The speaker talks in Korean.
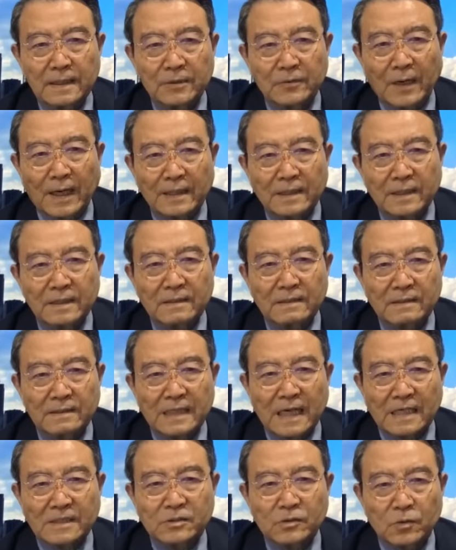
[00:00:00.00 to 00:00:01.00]

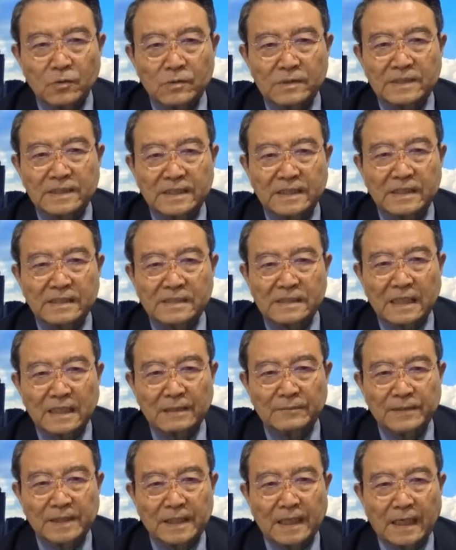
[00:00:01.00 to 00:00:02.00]
과연 약속을 지킬
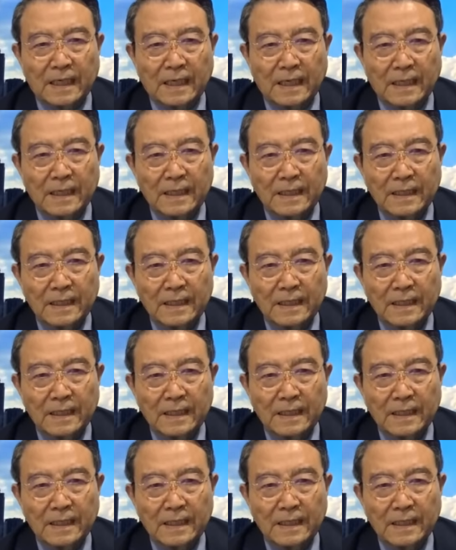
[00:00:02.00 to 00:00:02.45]
사람인가?